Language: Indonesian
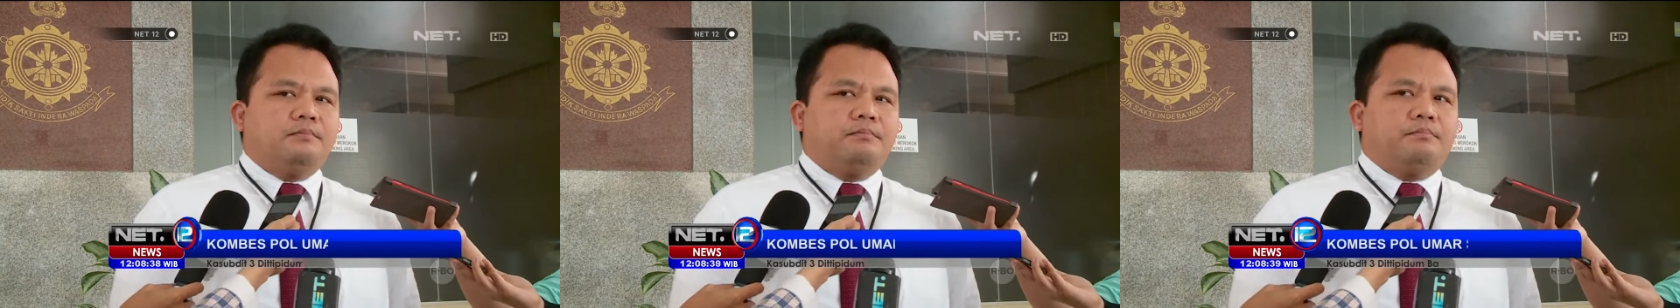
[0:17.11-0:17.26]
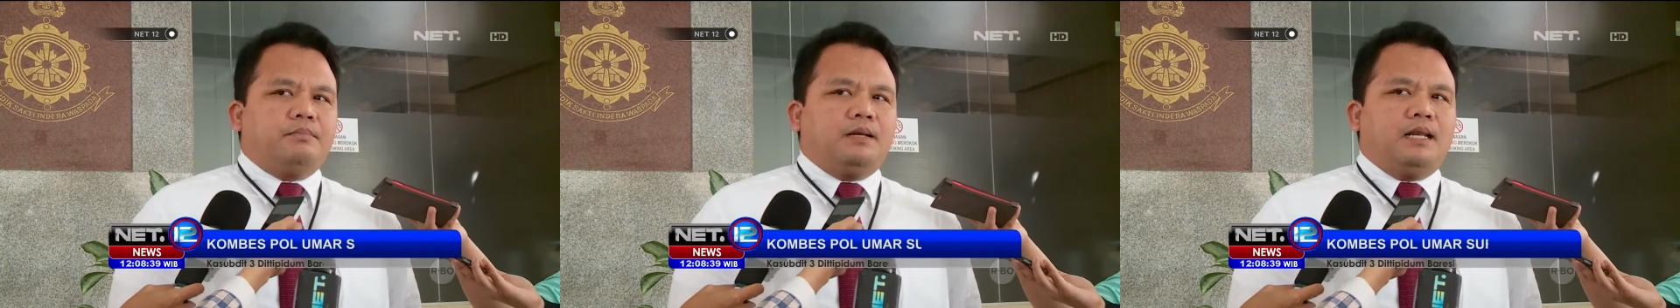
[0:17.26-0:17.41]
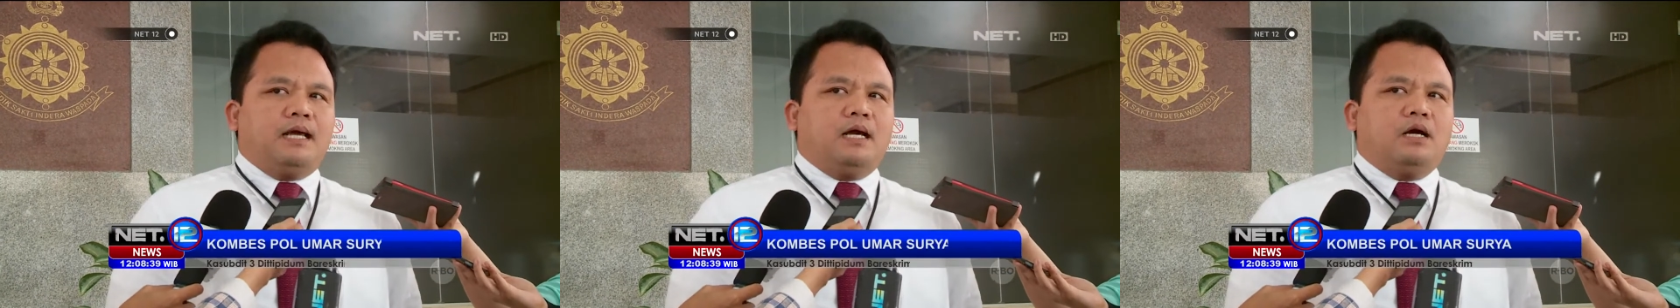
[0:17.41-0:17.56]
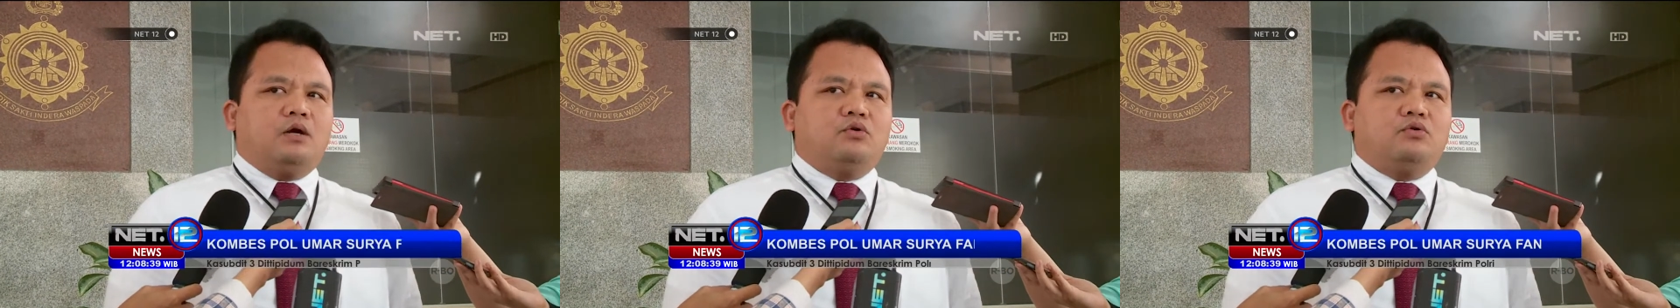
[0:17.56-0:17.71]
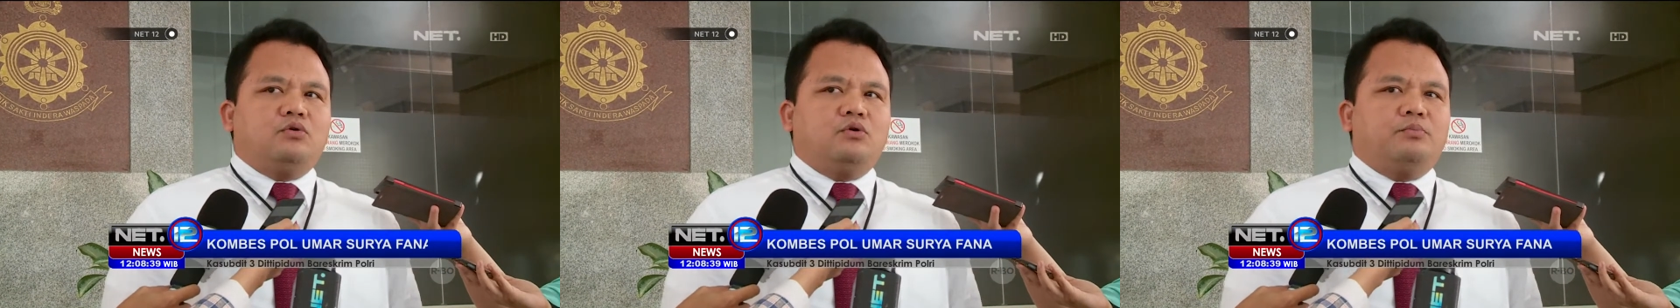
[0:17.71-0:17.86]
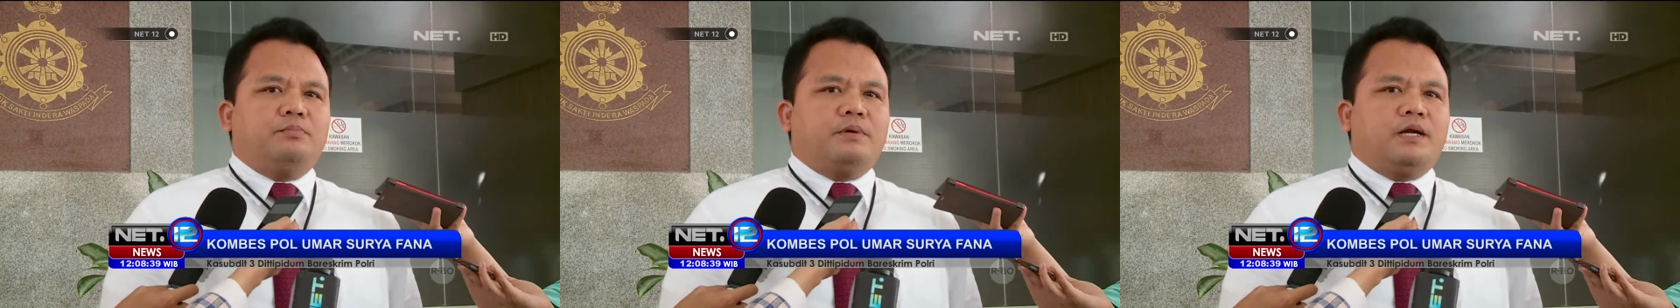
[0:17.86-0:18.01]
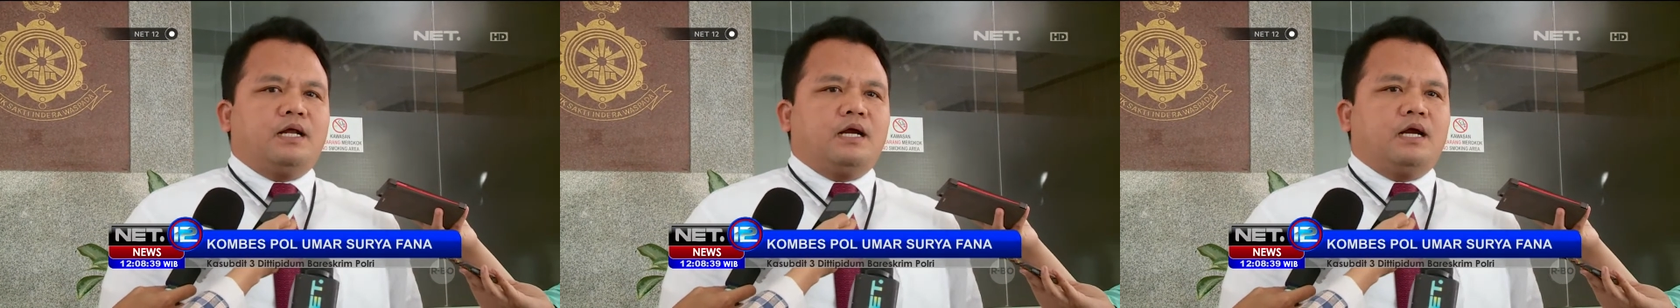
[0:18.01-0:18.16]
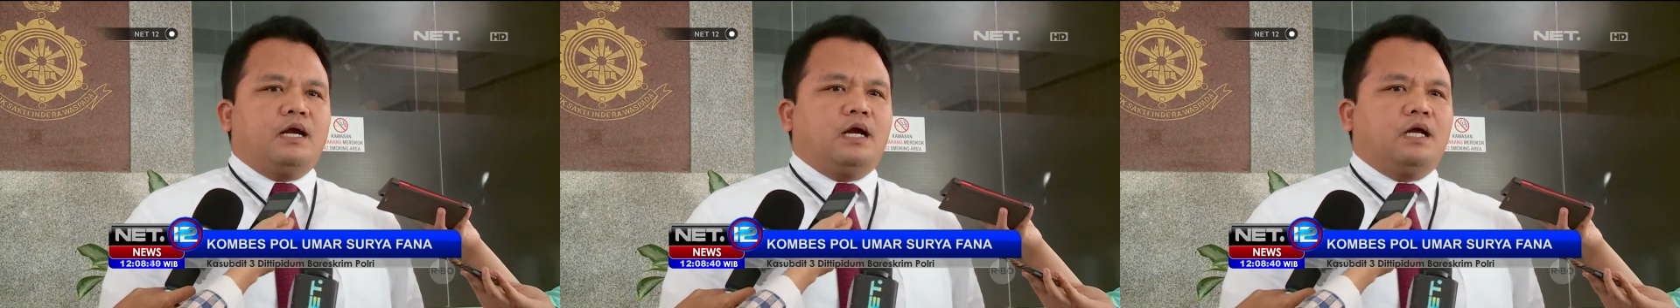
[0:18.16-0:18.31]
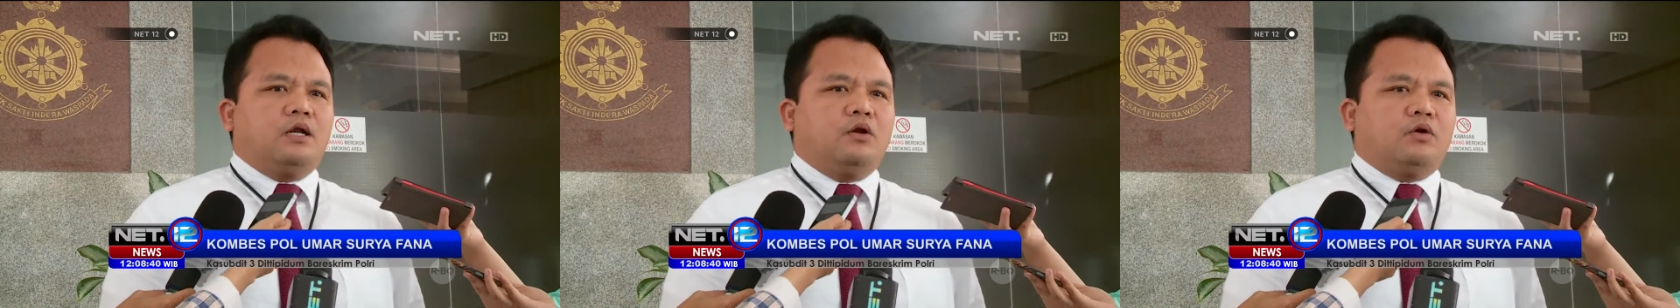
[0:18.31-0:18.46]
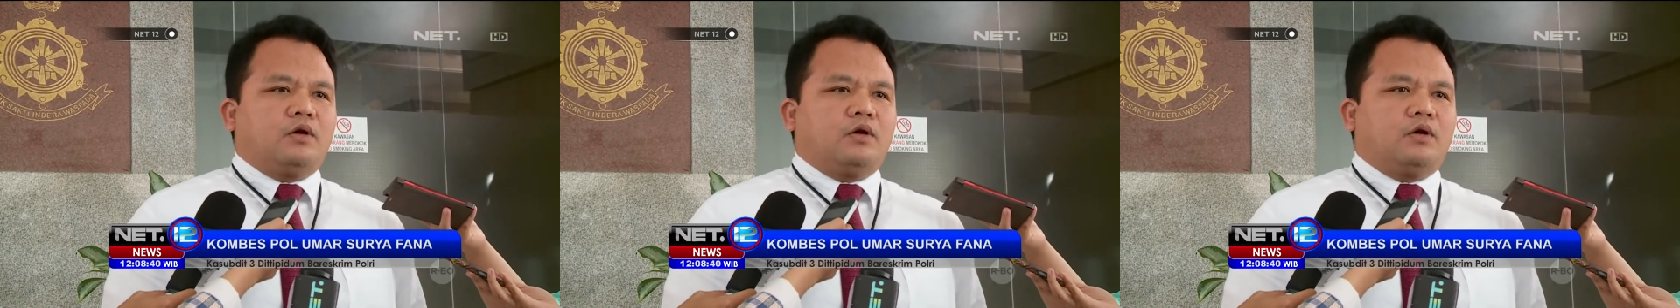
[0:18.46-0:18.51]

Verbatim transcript: pelaku perdagangan